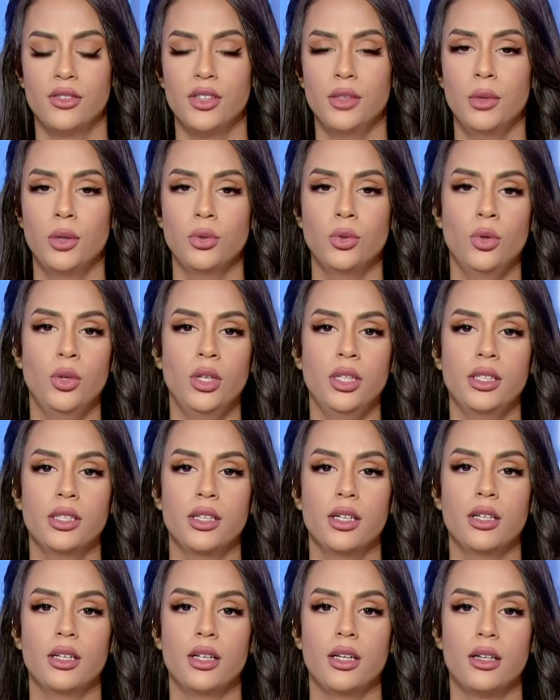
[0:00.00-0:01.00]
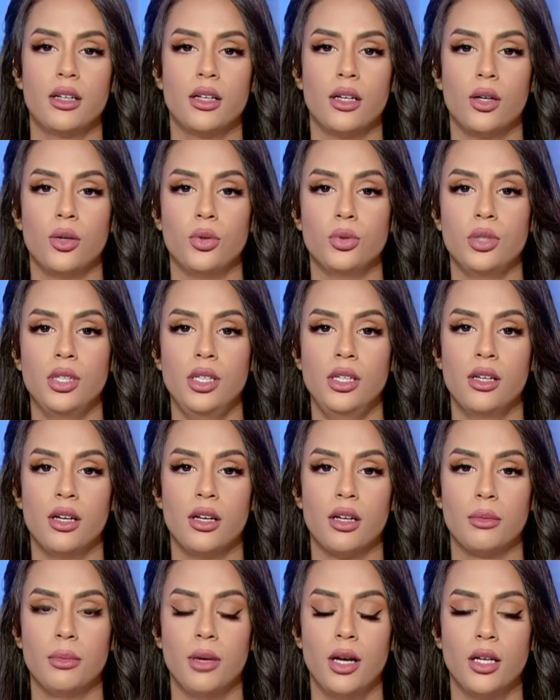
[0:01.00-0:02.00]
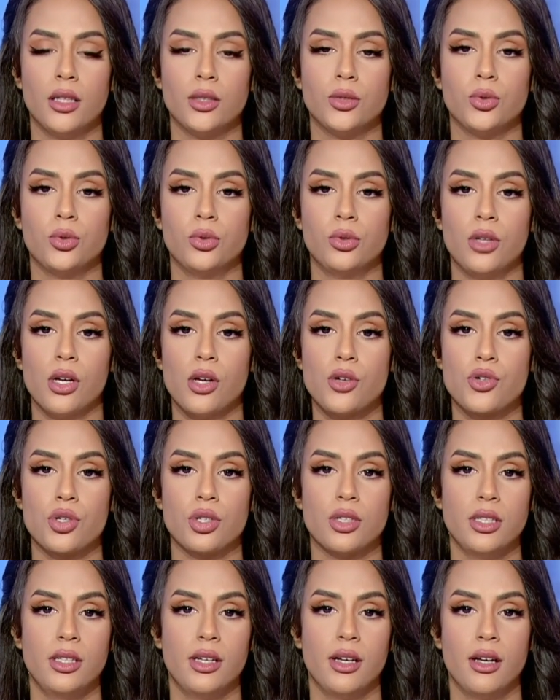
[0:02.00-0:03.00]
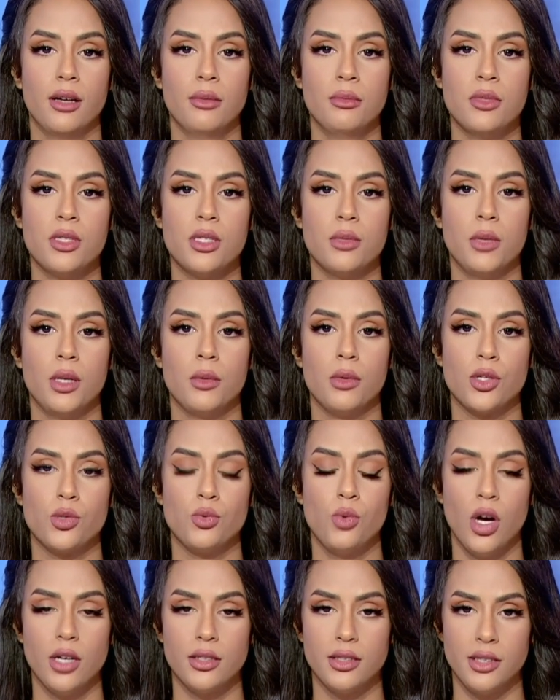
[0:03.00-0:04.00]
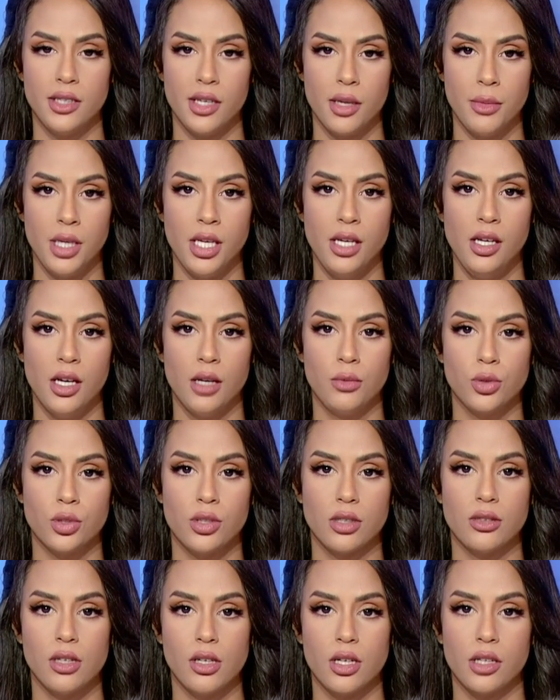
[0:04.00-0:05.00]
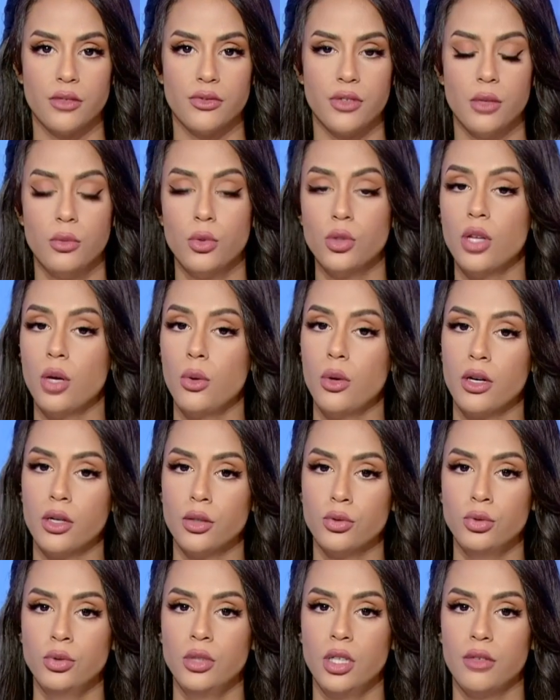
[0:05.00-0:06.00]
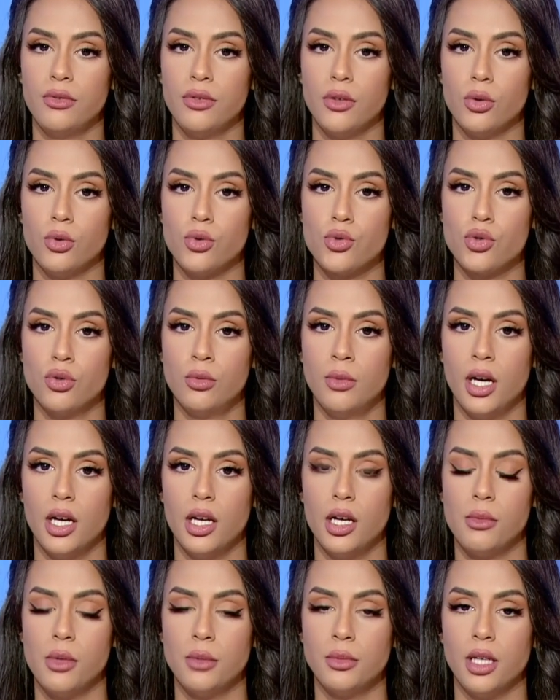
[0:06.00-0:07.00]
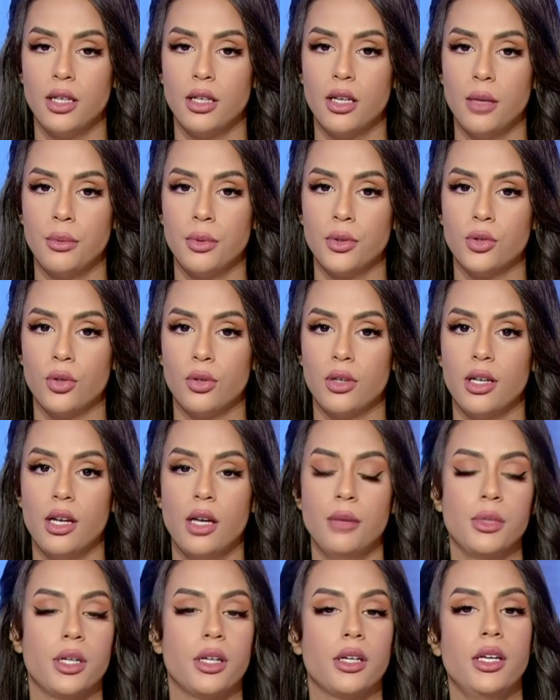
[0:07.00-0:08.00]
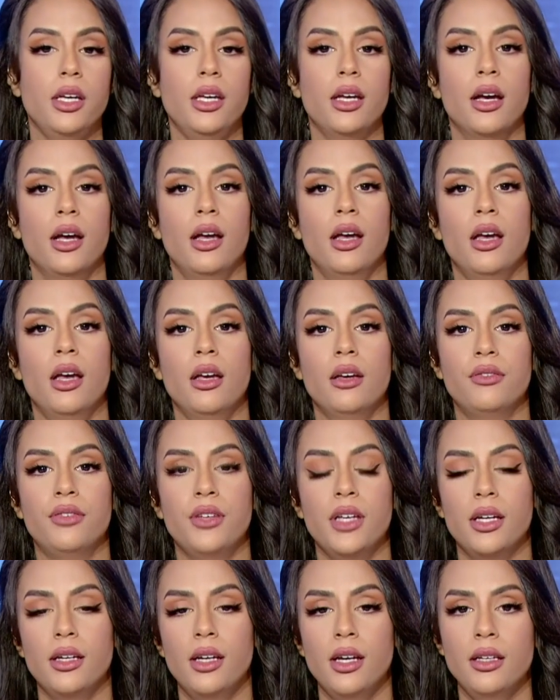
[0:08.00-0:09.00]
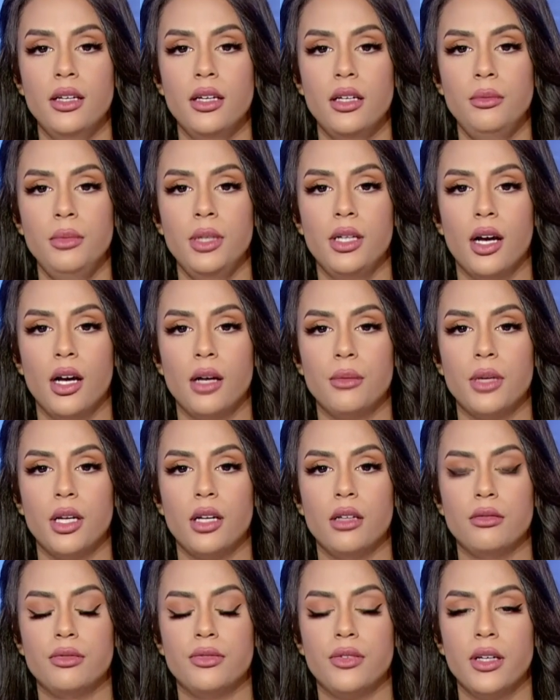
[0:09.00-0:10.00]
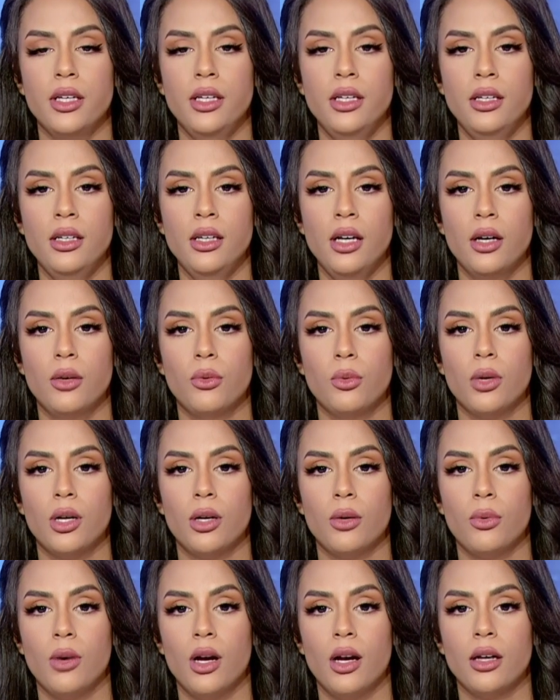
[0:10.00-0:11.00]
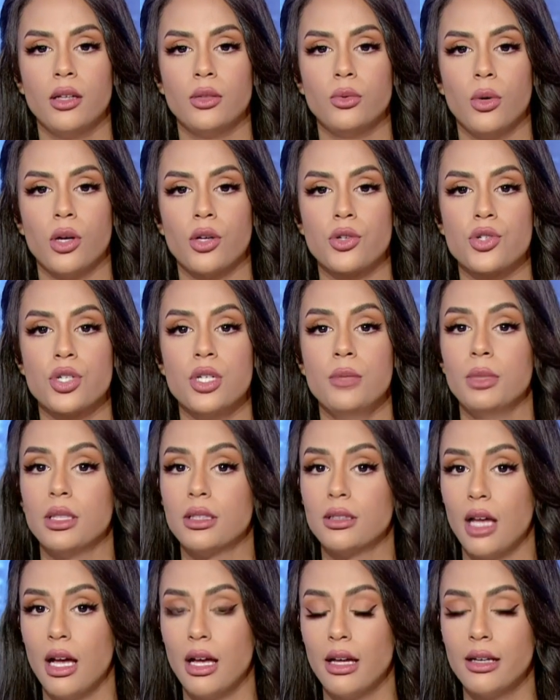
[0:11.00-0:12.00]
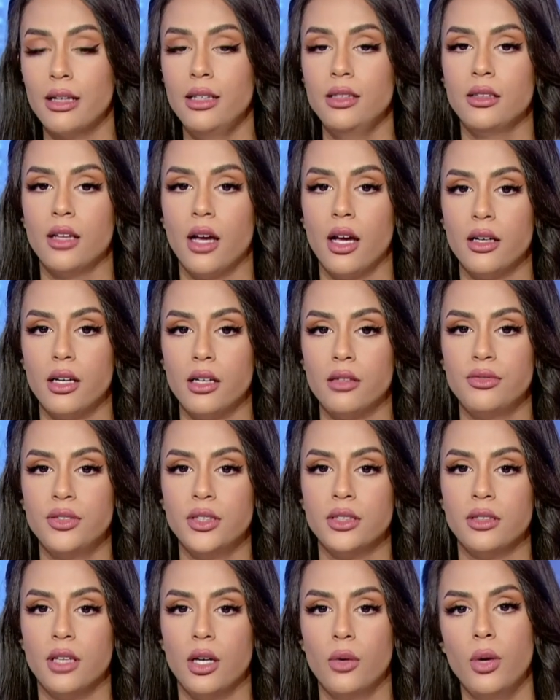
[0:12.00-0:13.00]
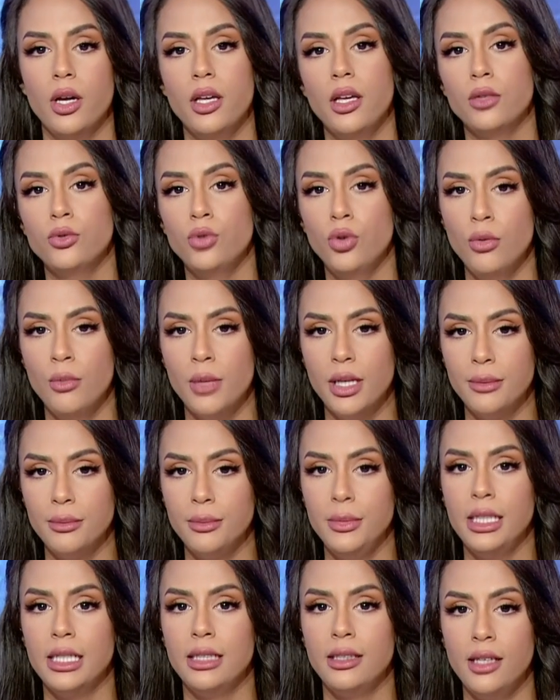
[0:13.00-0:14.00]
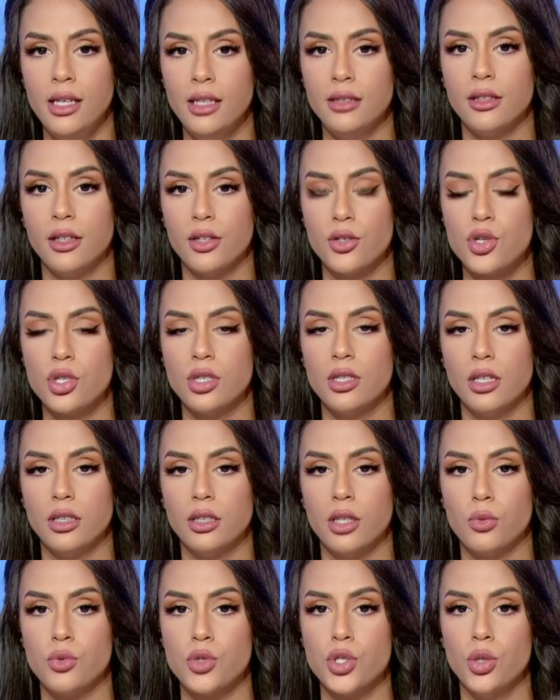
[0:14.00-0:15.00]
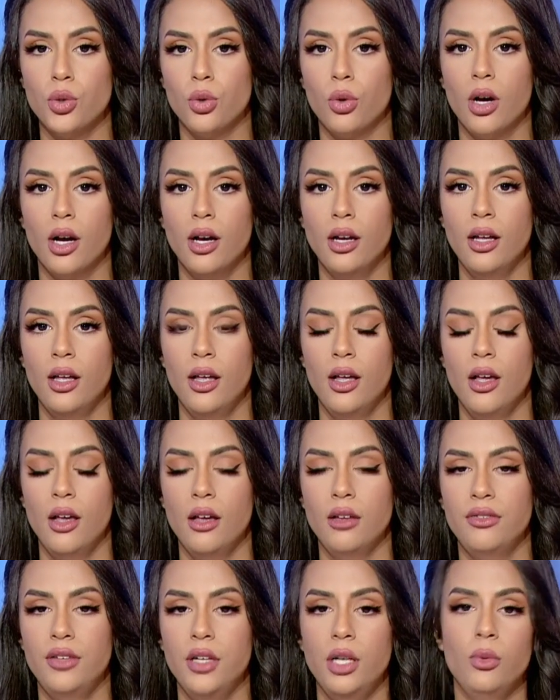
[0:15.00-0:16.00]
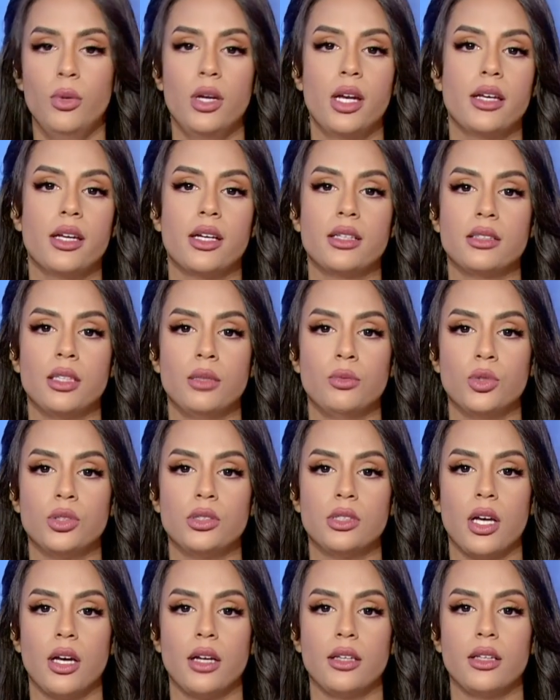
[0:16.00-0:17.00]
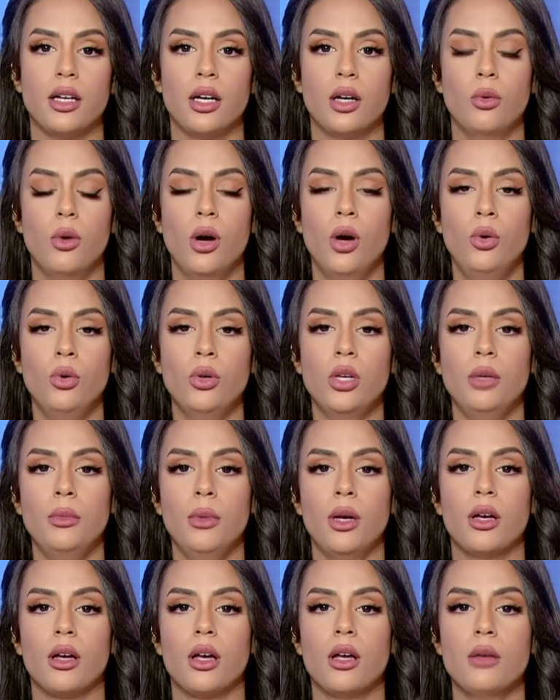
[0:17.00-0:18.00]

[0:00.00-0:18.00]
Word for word: في موضوع آخر أدين أربعة ناشطين أمس من مجموعة يمينية متطرفة متورطون في الهجوم على مبنى الكابيتول الأمريكي في يناير من عام 2021 بالتحريض على الفتنة وهي تهمة من النادر جدا توجيهها في الولايات المتحدة وحكم